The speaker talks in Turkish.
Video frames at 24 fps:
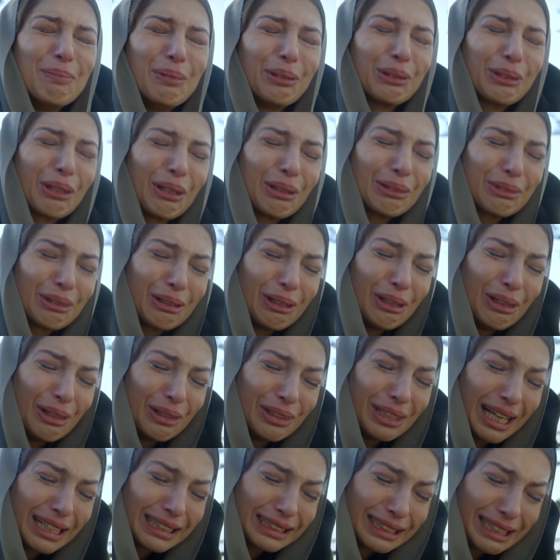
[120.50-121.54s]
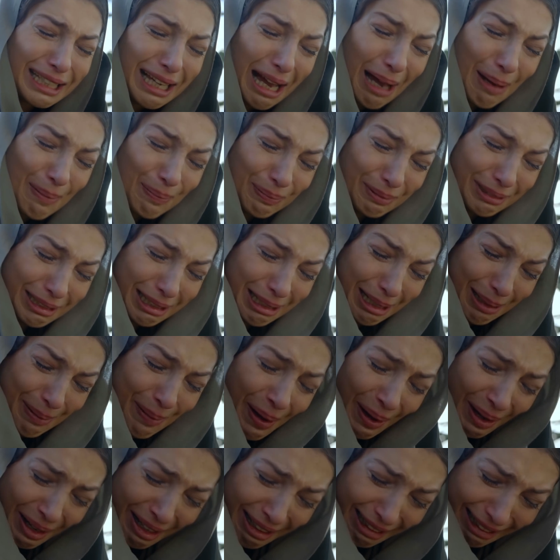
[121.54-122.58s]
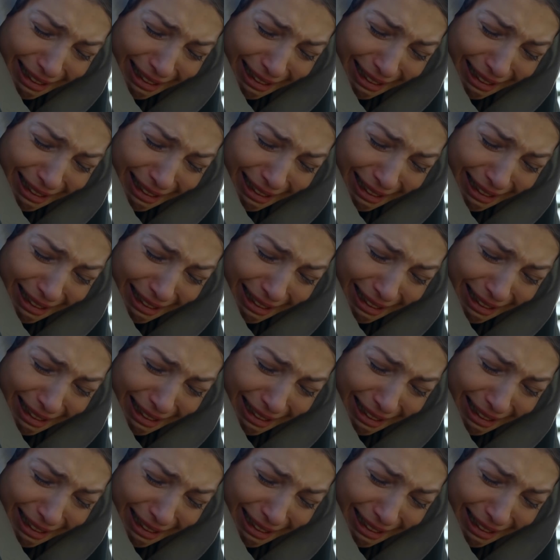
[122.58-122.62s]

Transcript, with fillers: bu kötülüğü nasıl yaptım?